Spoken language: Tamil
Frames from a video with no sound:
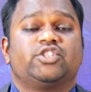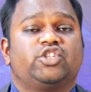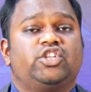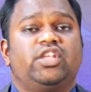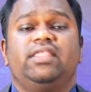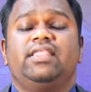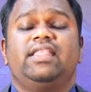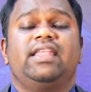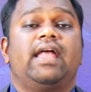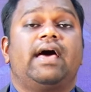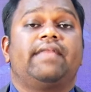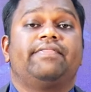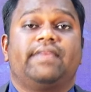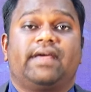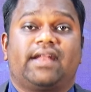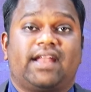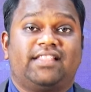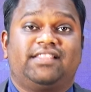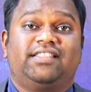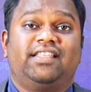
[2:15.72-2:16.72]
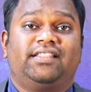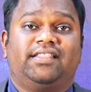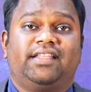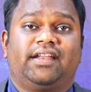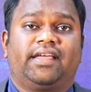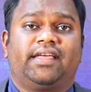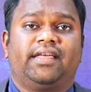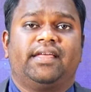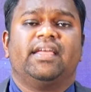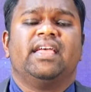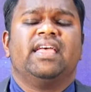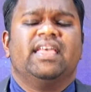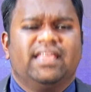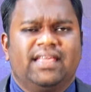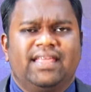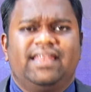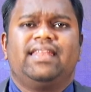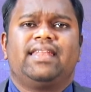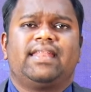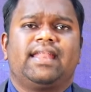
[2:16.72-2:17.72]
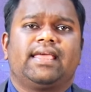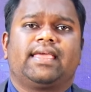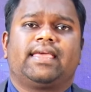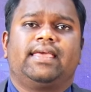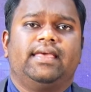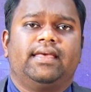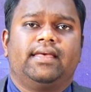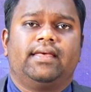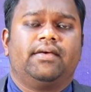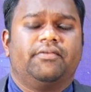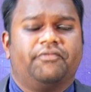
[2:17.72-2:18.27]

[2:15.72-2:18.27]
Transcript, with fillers: சிந்தின அந்த ரத்தத்திற்கு இன்றைக்கு